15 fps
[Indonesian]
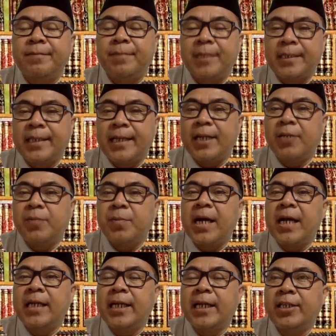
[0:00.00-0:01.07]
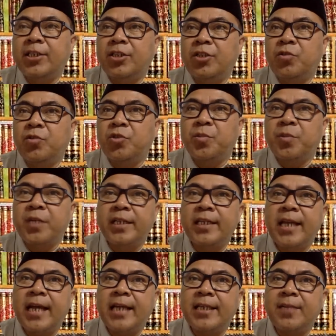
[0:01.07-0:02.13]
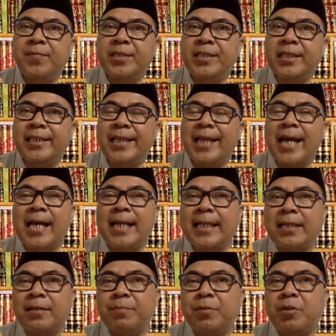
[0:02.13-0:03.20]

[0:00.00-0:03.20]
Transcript: Padahal pahala itu sebenarnya hanya menjadi alat